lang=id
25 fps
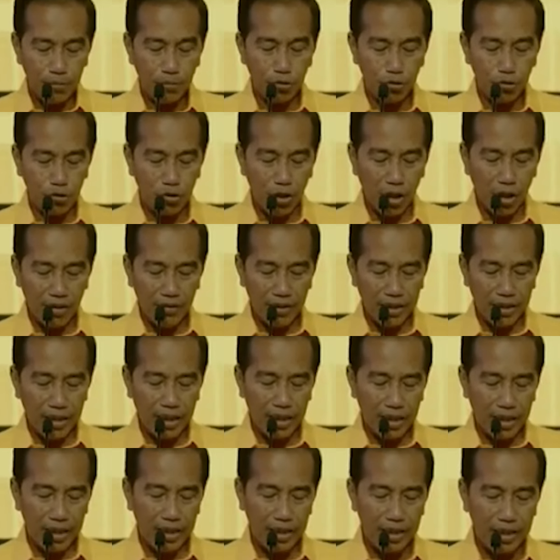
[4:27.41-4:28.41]

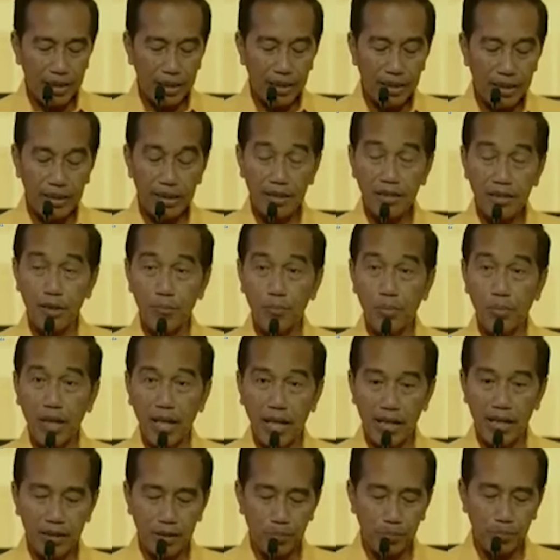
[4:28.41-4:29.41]
musyawarah
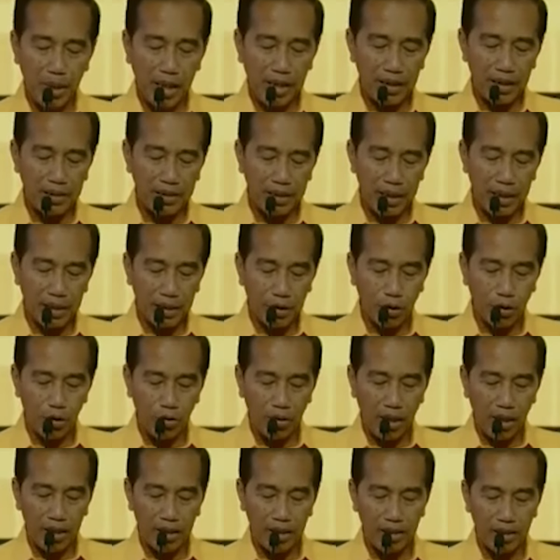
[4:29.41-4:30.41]
ke-11 Partai
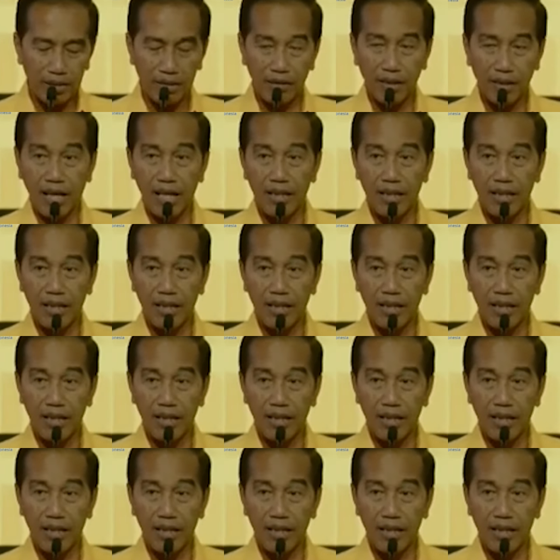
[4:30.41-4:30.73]
Golongan